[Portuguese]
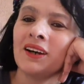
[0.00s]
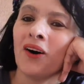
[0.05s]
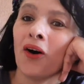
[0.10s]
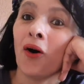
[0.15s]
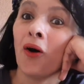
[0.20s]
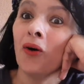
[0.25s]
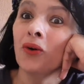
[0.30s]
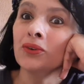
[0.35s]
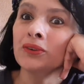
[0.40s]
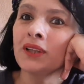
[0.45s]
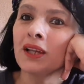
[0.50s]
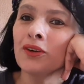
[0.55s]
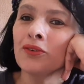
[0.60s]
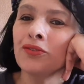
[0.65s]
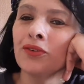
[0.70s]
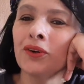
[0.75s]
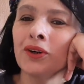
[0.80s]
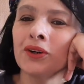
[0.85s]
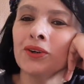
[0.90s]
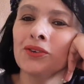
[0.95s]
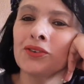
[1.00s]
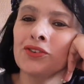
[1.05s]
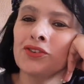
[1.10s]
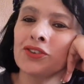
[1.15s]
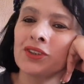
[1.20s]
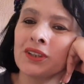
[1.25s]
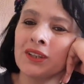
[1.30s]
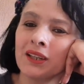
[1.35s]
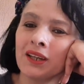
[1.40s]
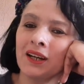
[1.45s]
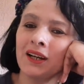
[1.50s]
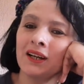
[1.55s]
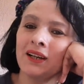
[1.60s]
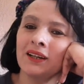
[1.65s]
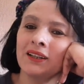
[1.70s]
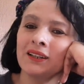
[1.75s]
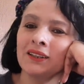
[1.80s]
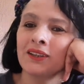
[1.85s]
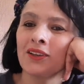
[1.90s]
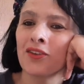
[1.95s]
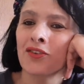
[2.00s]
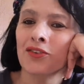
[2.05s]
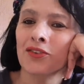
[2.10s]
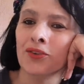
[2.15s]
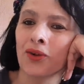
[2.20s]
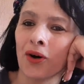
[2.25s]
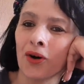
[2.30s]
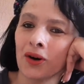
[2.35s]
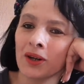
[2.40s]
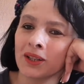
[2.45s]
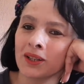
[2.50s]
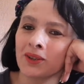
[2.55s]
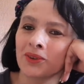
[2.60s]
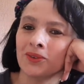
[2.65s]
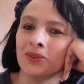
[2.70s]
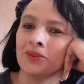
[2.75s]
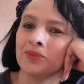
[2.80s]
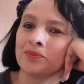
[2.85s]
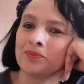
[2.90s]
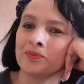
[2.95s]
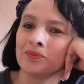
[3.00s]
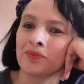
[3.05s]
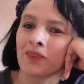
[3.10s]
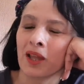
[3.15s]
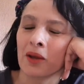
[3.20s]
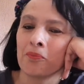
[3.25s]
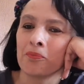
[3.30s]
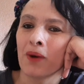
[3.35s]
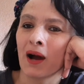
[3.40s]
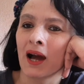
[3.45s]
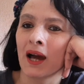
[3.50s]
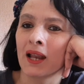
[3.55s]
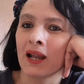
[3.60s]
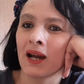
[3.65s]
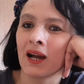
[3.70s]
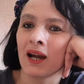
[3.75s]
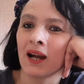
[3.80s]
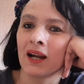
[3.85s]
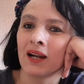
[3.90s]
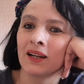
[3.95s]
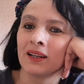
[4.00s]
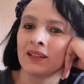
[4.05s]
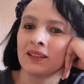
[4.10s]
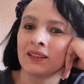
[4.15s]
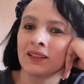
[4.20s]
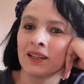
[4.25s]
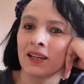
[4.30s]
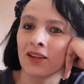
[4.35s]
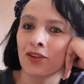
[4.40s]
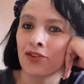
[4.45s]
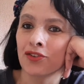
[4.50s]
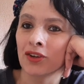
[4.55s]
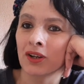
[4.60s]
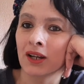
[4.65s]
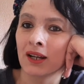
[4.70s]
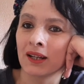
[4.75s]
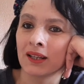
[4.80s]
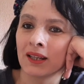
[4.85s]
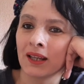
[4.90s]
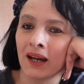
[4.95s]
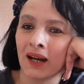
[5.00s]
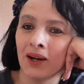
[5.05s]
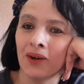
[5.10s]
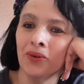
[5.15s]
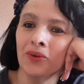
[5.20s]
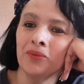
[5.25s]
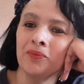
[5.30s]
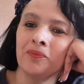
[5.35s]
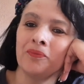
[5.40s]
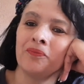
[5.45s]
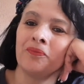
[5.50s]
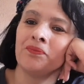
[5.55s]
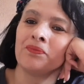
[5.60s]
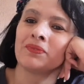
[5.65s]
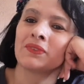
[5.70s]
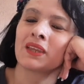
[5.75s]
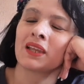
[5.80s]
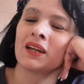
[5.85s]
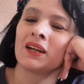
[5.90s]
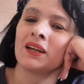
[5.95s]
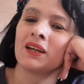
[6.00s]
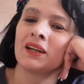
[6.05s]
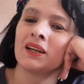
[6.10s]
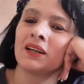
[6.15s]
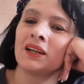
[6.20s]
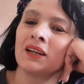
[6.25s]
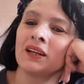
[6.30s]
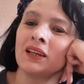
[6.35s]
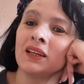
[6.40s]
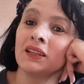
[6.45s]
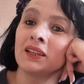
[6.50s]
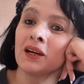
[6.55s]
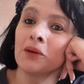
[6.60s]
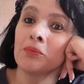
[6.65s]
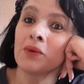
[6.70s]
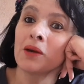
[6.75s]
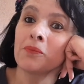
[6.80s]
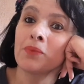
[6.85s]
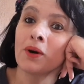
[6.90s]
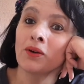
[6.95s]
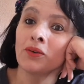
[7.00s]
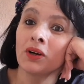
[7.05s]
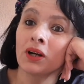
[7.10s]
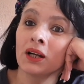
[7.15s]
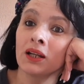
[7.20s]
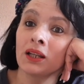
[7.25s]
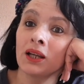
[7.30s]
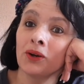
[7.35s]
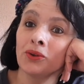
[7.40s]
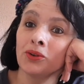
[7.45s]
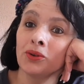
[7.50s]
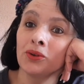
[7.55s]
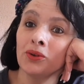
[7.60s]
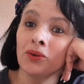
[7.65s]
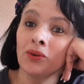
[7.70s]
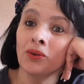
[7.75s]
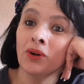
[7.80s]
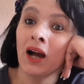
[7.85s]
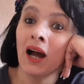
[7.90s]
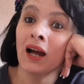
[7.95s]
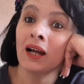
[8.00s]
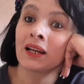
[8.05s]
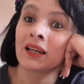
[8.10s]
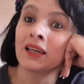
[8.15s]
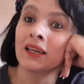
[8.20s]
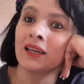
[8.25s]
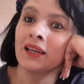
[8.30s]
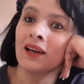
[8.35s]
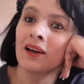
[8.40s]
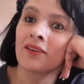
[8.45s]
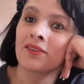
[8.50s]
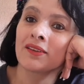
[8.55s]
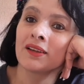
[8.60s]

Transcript: ontem foi um dia histórico para este canal e também para o canal do Aquia